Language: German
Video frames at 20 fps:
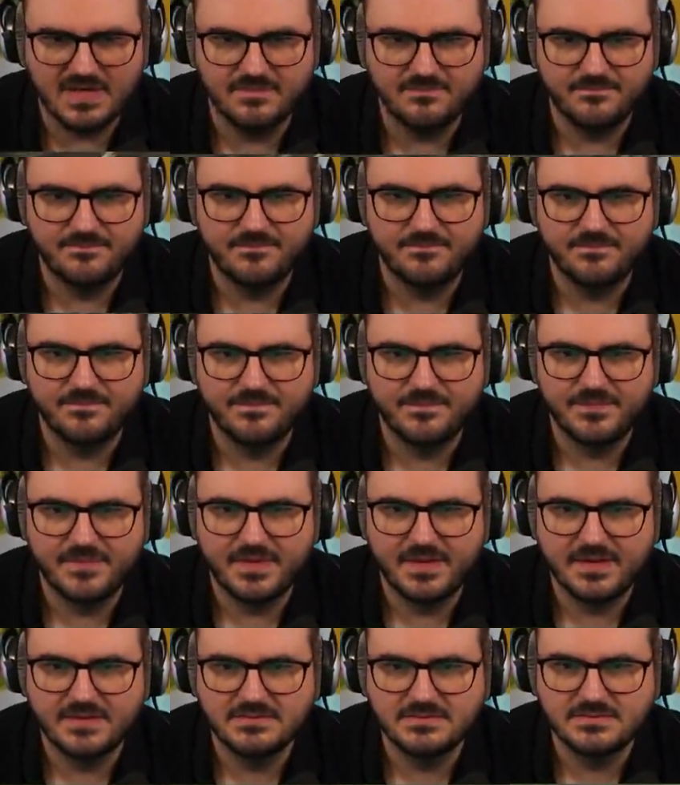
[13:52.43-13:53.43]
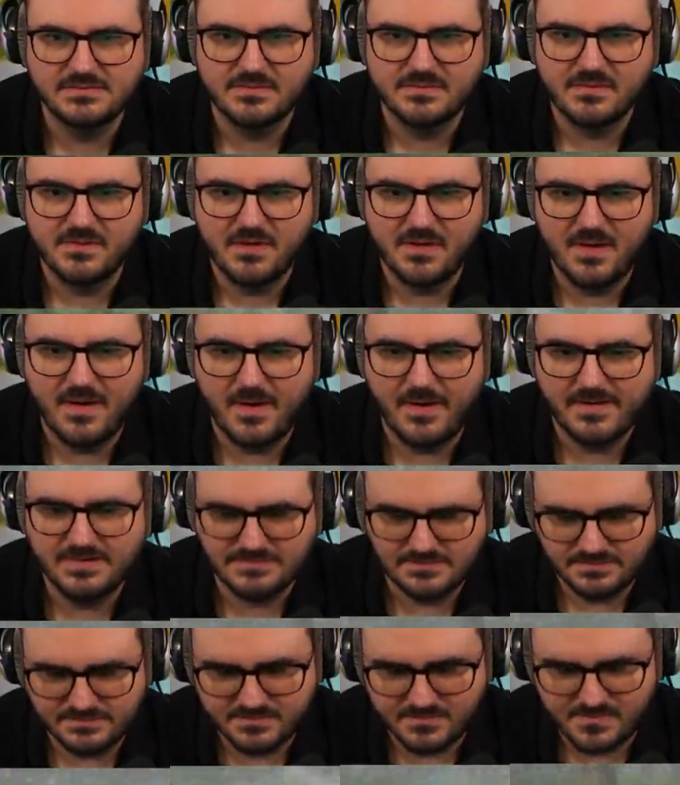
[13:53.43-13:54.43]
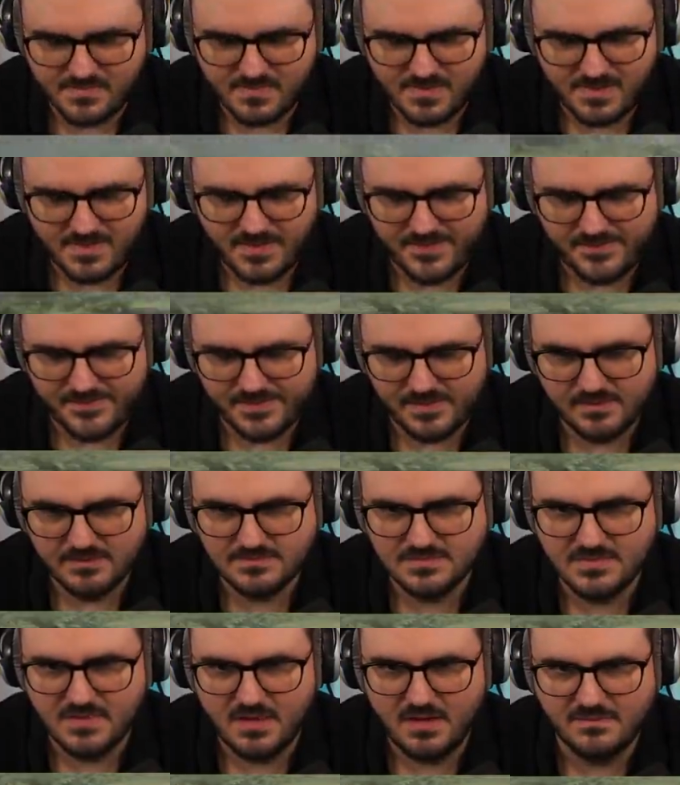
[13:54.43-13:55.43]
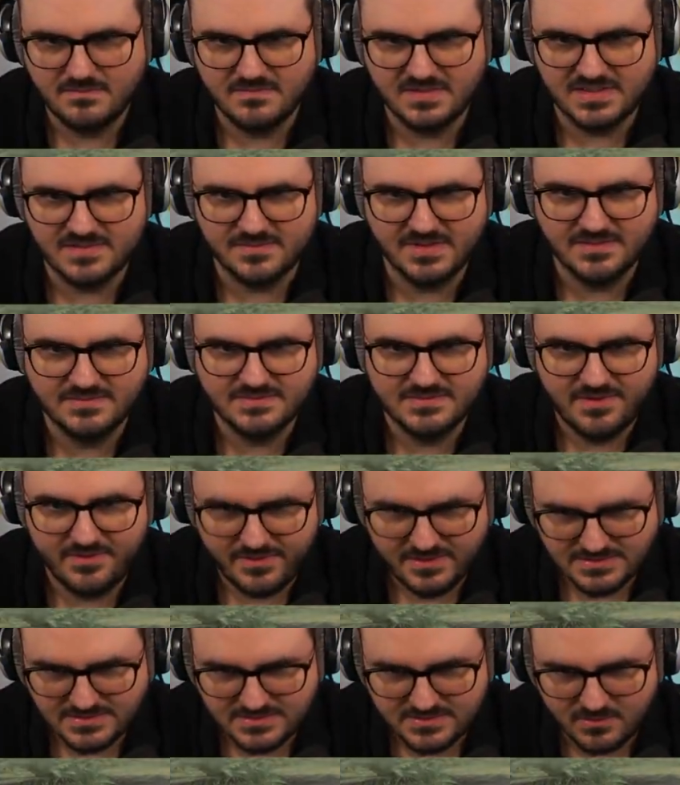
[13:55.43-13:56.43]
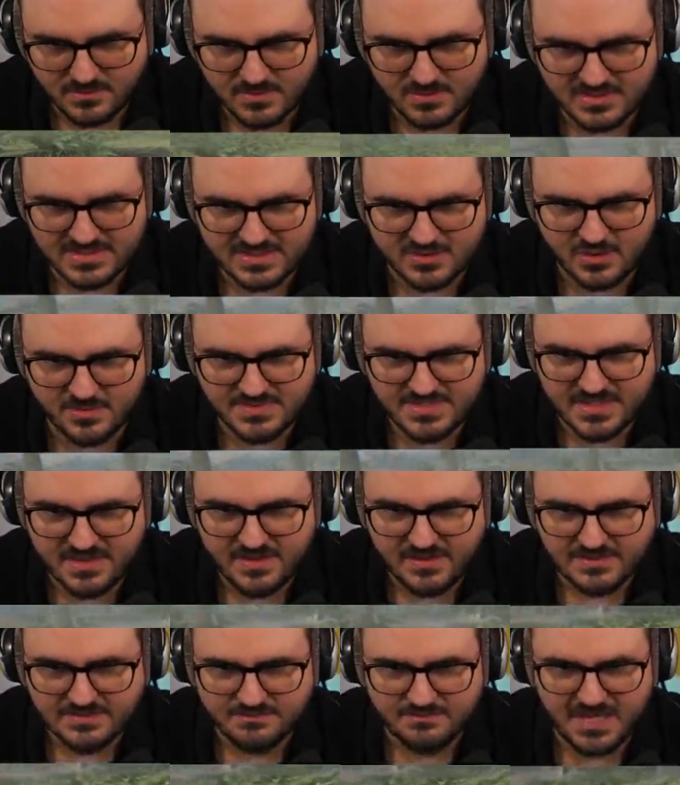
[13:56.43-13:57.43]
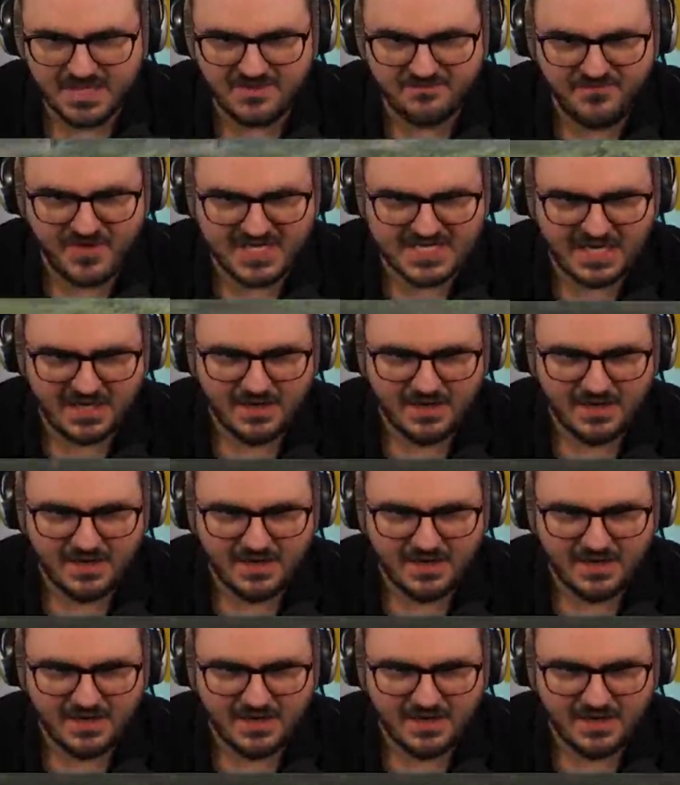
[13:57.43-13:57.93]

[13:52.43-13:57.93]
Oh ja. Ganz ehrlich, den kaufe ich mir. Warte mal. Oh Gott, er kommt. Motherfucker!